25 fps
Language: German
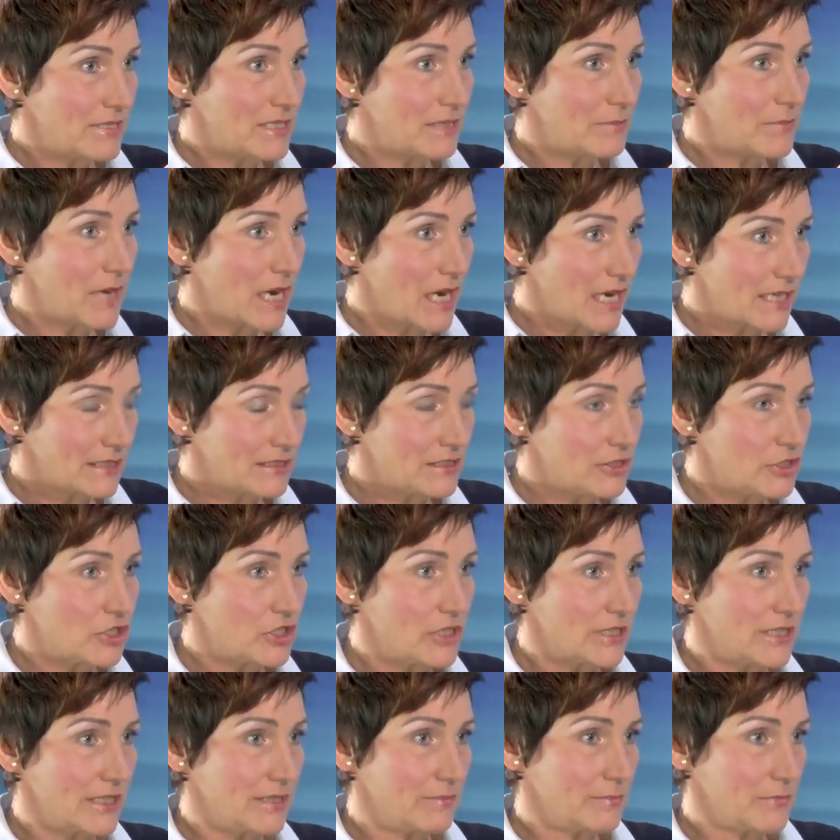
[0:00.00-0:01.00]
mit dem
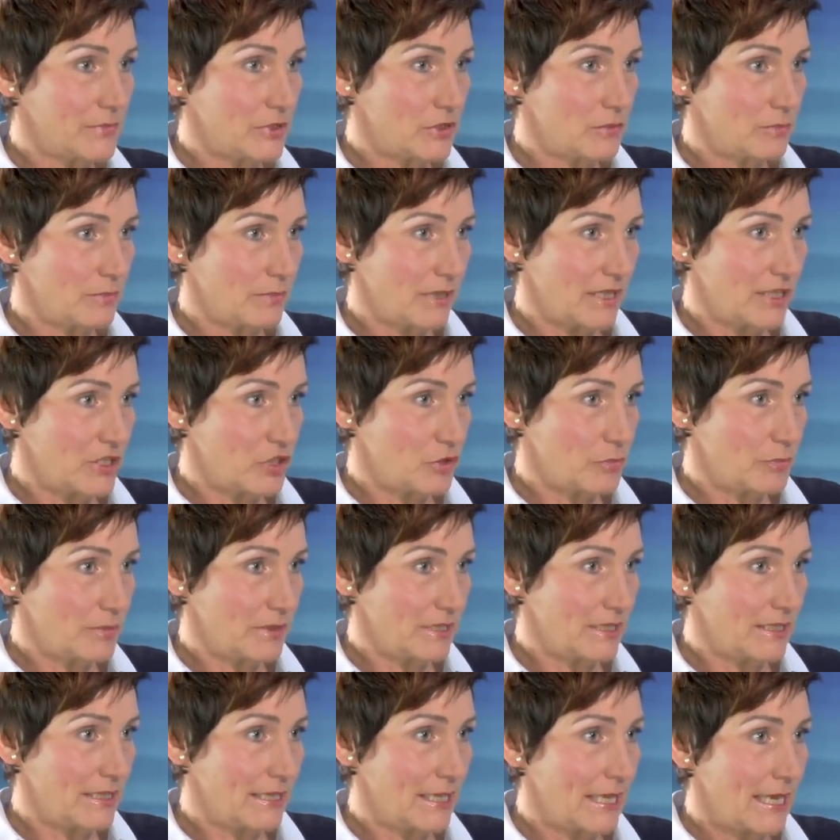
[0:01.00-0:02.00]
Artensterben zum
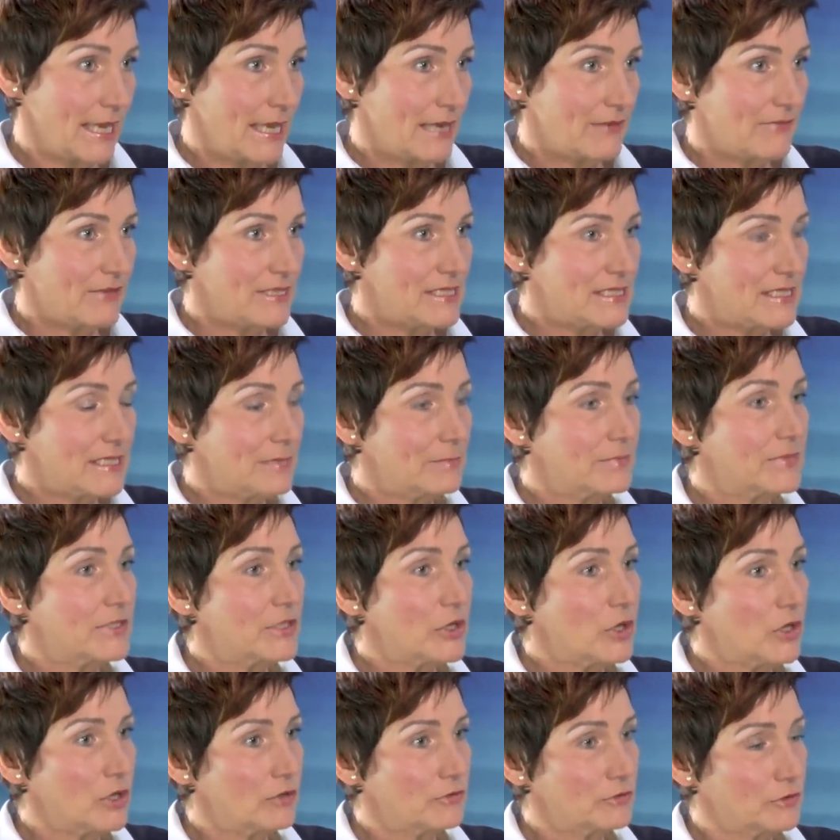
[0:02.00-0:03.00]
Beispiel. Was gibt
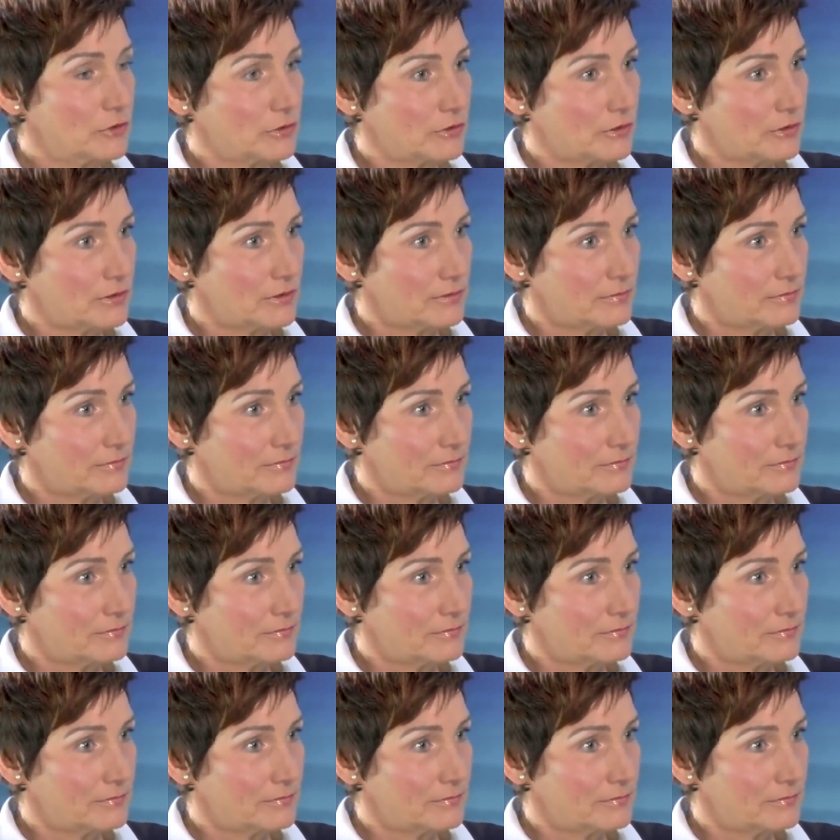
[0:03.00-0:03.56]
dir Hoffnung?